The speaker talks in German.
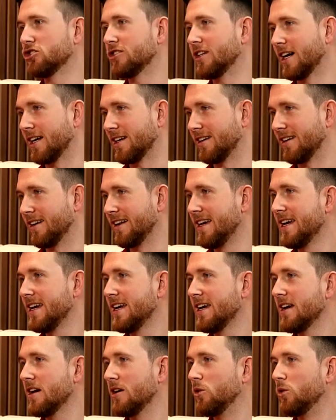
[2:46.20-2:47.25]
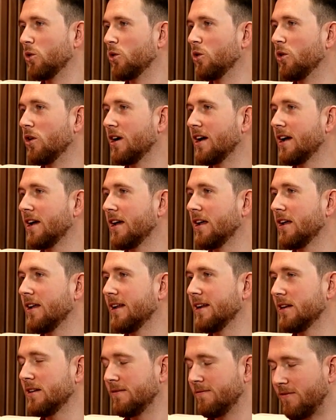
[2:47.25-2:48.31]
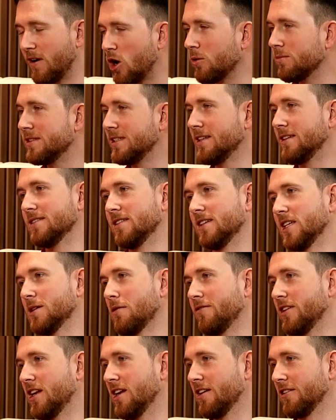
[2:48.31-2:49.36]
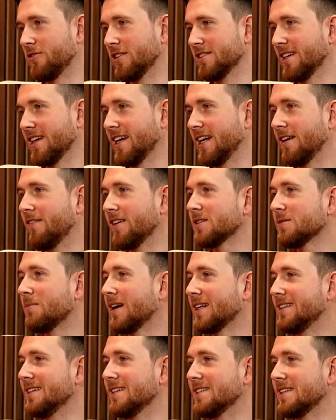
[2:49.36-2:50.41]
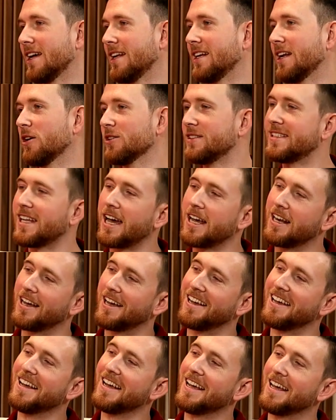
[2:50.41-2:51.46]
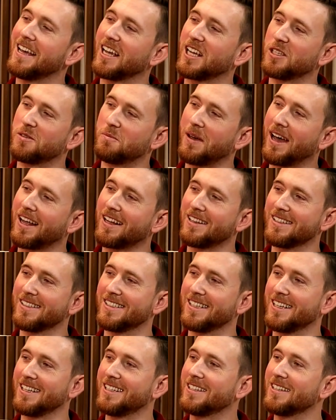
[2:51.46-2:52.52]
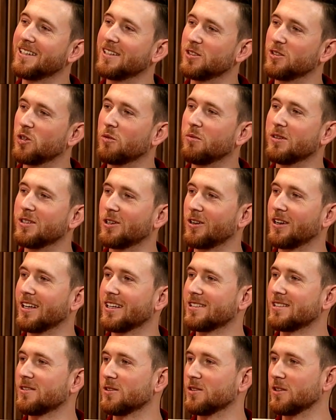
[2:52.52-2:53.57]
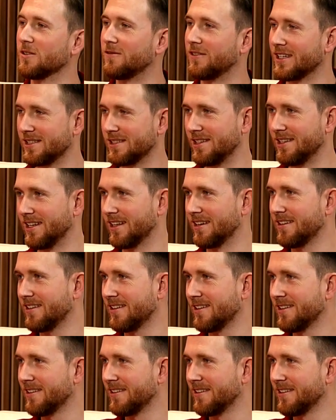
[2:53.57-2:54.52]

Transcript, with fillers: starten, Doro, warum zieht es sich immer wieder nach Costa Rica? Was macht dieses Land aus deiner Expertensicht so besonders und so faszinierend?